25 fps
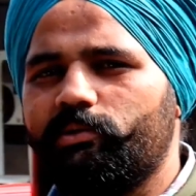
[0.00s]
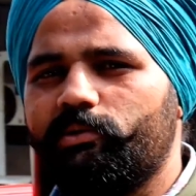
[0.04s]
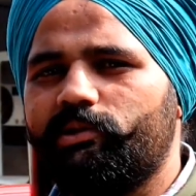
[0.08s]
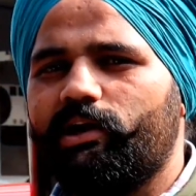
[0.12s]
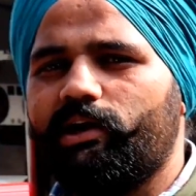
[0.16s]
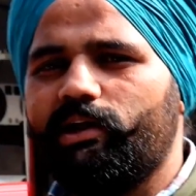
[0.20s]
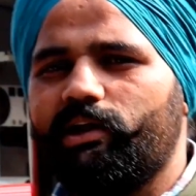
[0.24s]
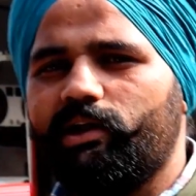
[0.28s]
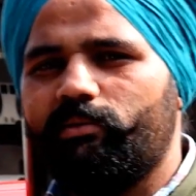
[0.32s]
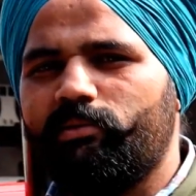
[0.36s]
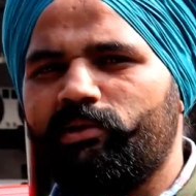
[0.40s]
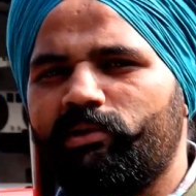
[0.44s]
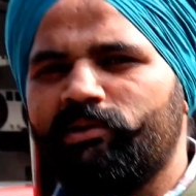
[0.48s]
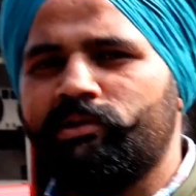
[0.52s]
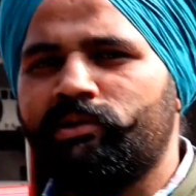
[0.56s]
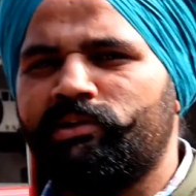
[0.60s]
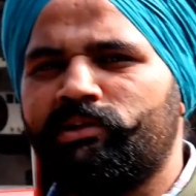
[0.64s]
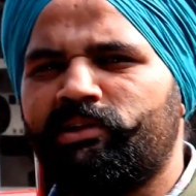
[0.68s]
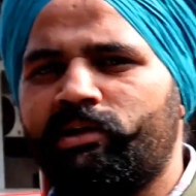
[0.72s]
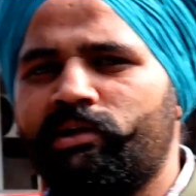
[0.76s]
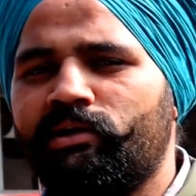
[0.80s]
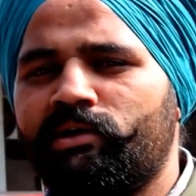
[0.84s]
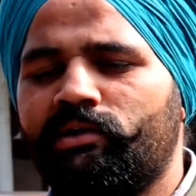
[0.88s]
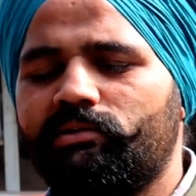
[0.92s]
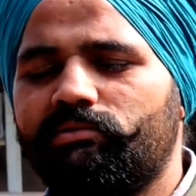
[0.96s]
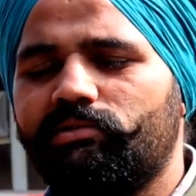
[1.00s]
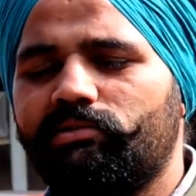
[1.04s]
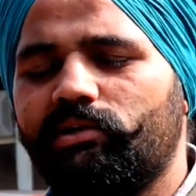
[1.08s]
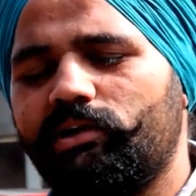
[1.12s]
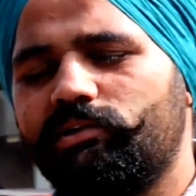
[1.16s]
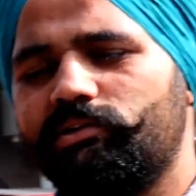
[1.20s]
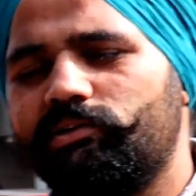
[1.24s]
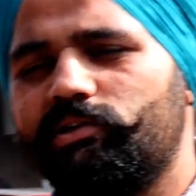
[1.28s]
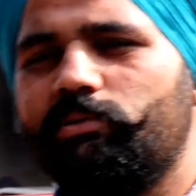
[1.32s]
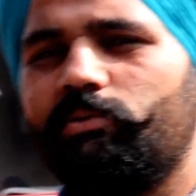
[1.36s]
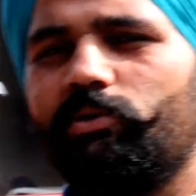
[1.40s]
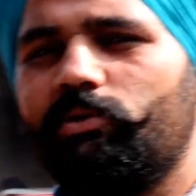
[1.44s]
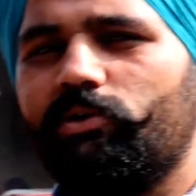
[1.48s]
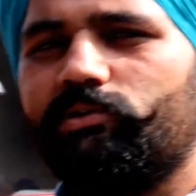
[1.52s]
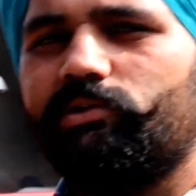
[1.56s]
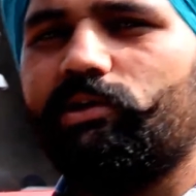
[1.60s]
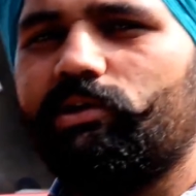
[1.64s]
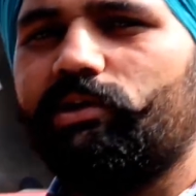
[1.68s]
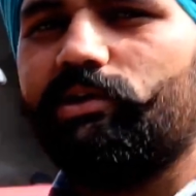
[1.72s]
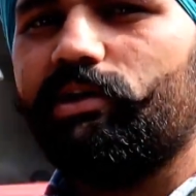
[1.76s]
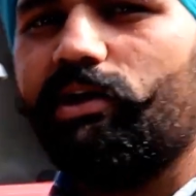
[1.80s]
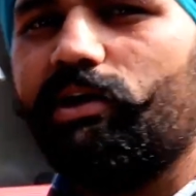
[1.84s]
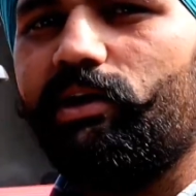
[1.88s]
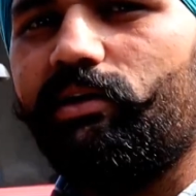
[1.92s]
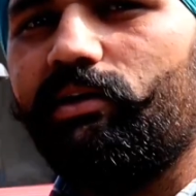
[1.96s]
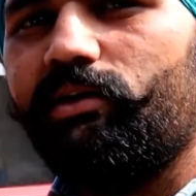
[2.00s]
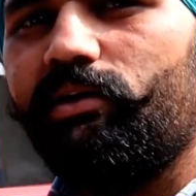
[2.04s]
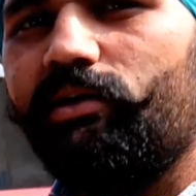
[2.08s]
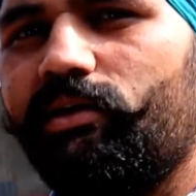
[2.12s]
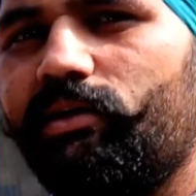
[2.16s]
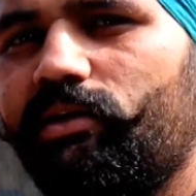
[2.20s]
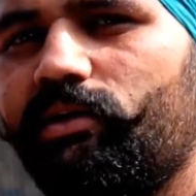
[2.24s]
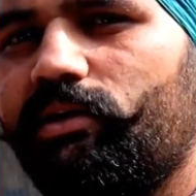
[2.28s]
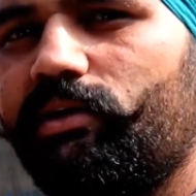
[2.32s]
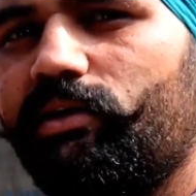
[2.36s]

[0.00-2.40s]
जो बताइए हमने लौटा फिर लगभग